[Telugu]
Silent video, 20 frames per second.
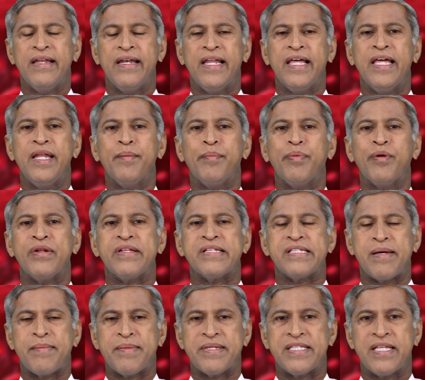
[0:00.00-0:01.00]
లేనిపోని
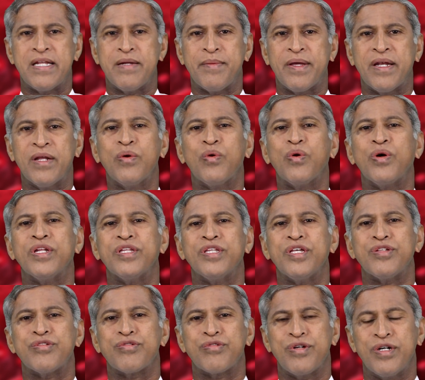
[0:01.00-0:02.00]
సమస్యలు మనం కొని
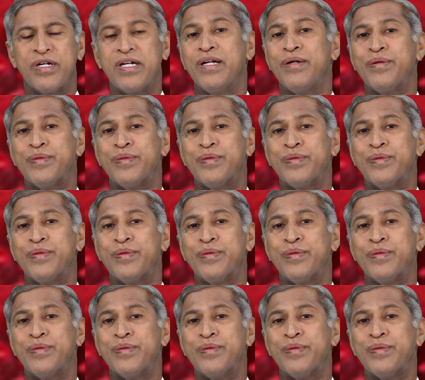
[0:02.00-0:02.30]
తెచ్చుకున్నట్లు